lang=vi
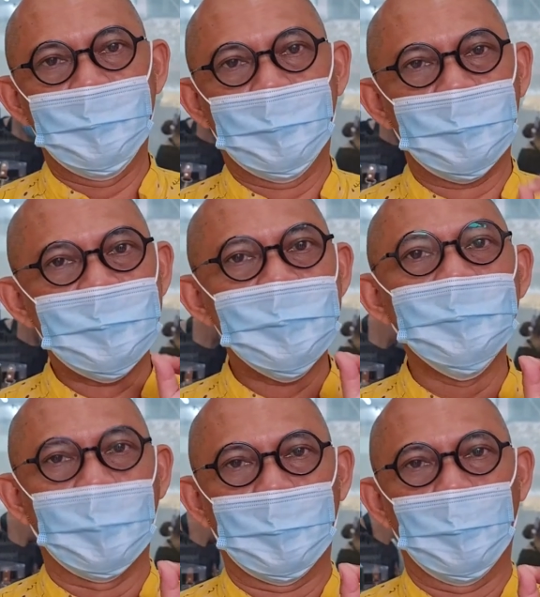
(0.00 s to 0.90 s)
hình như có cái sinh
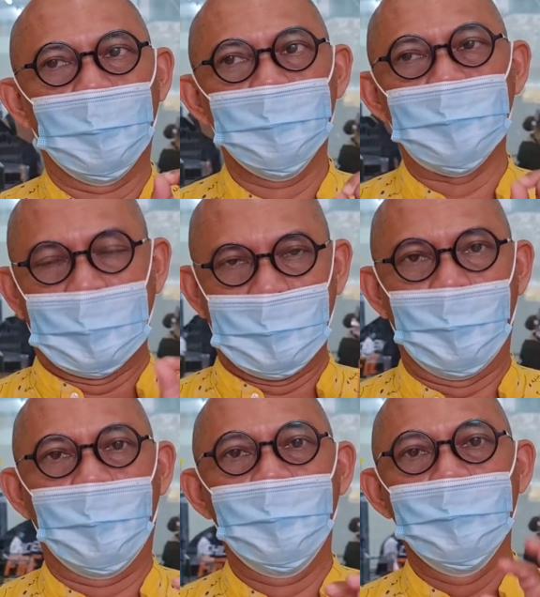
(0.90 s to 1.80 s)
nhật của bạn
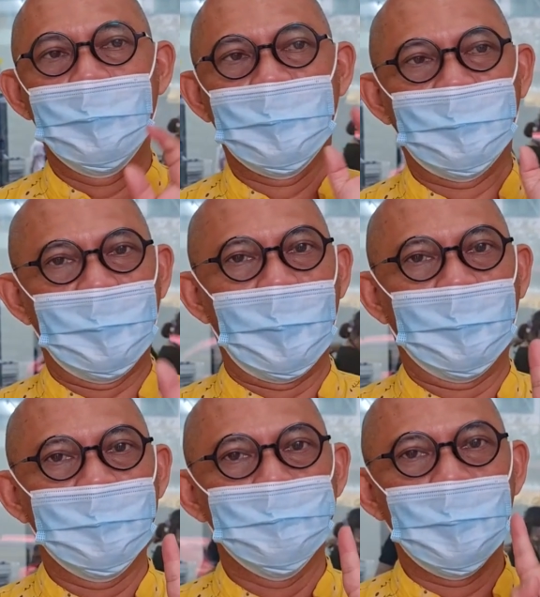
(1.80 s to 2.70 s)
nhỏ, năm nay
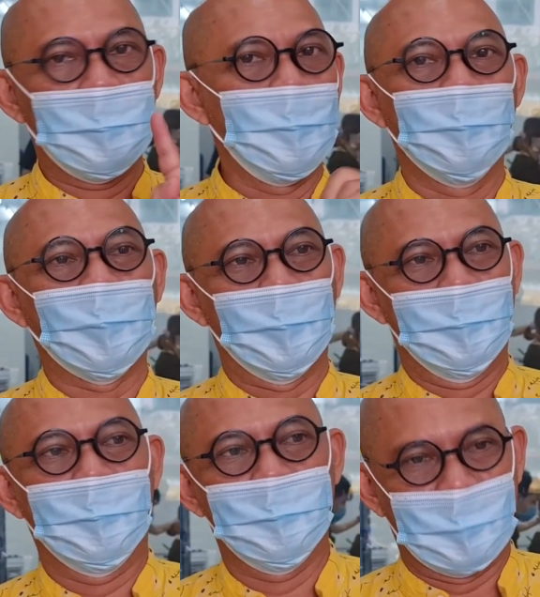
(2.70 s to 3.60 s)
bạn mới có 4 tuổi
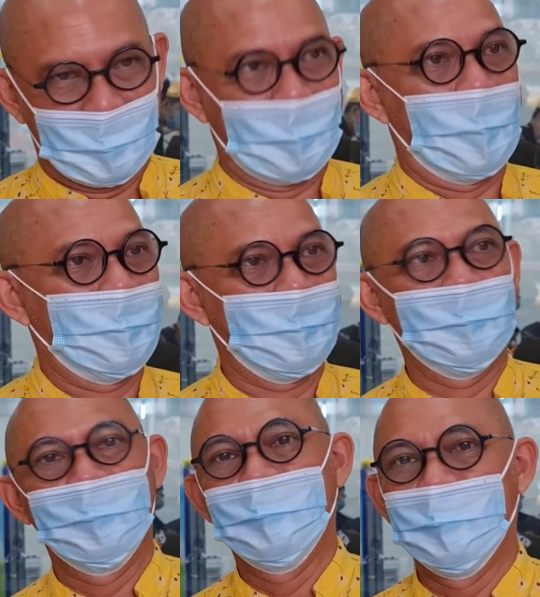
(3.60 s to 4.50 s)
thôi mà đặt gà ở đây.
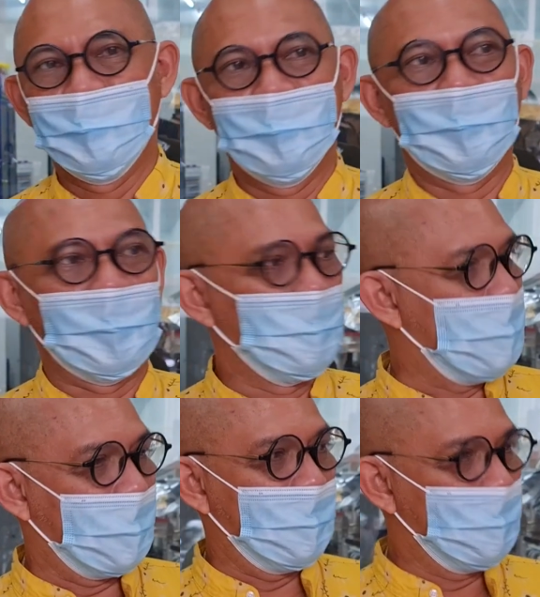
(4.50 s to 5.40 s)
Mình cũng
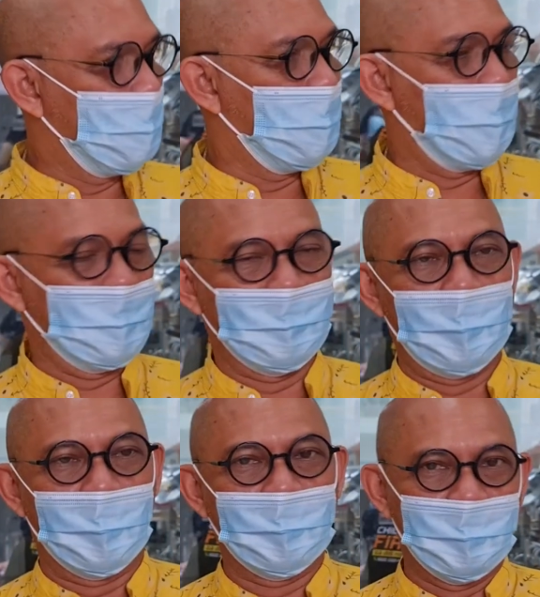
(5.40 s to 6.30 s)
đang nghĩ tới một món quà nho
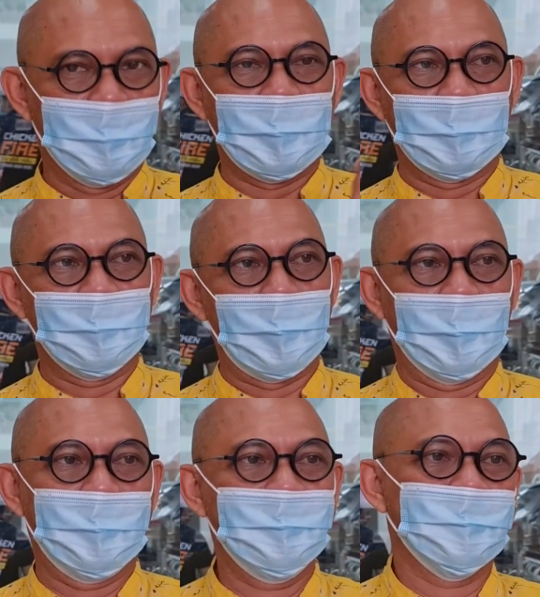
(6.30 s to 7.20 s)
nhỏ để gửi tặng cho bạn
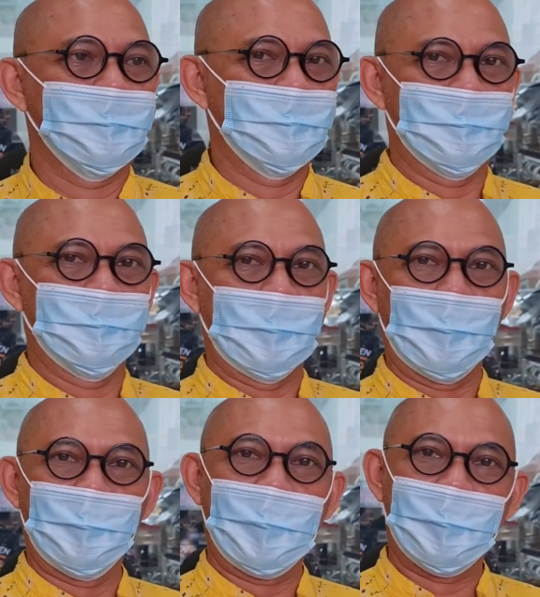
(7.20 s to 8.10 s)
ấy. Bà
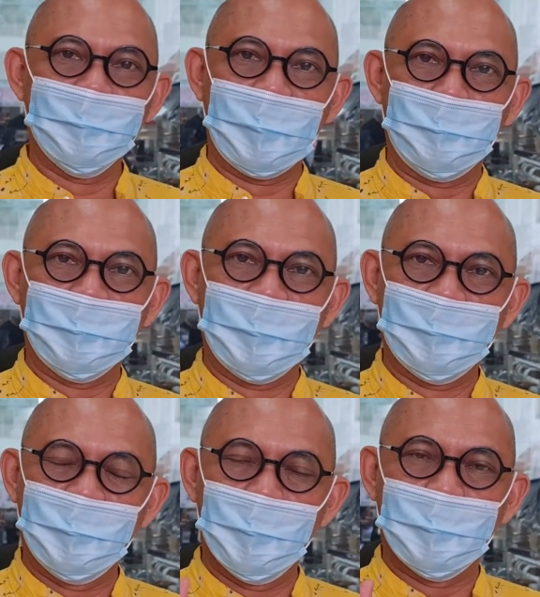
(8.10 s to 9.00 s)
con bác đón thêm cái
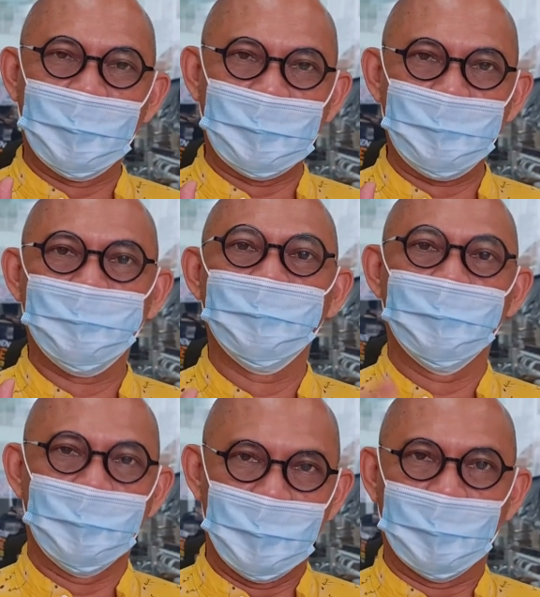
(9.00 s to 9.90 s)
video kế tiếp
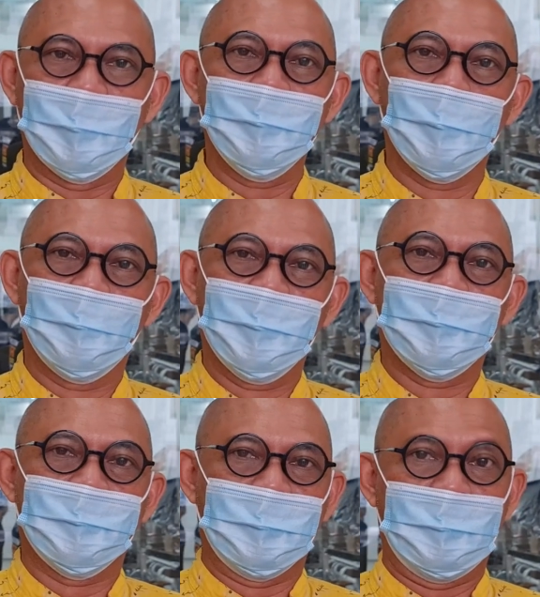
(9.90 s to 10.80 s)
nhật ký Covid
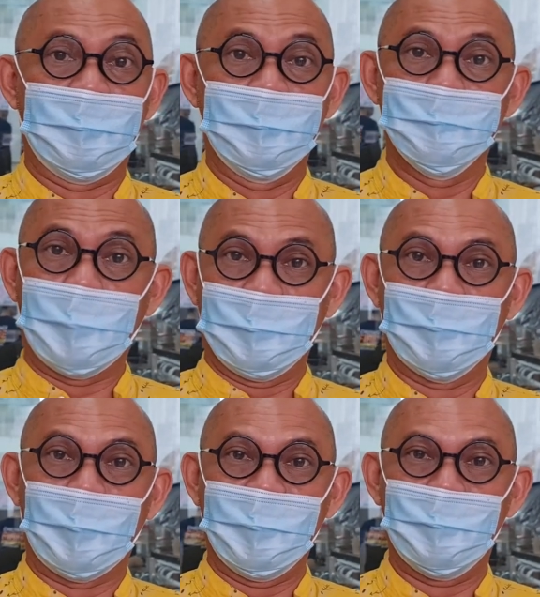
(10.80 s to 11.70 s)
ngày 7
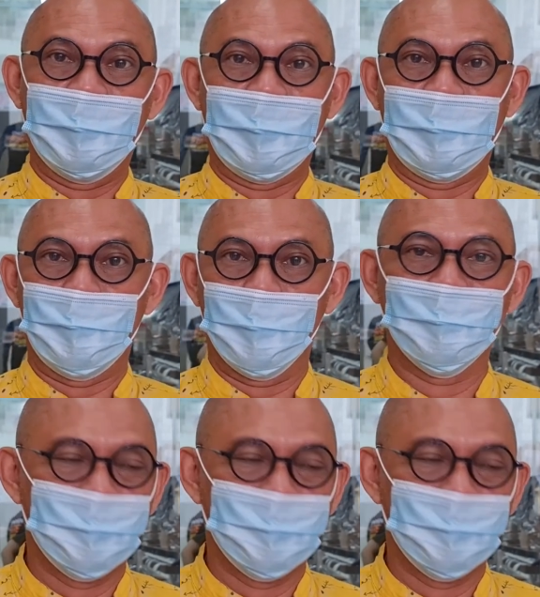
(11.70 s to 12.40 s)
tháng 7 năm 2021.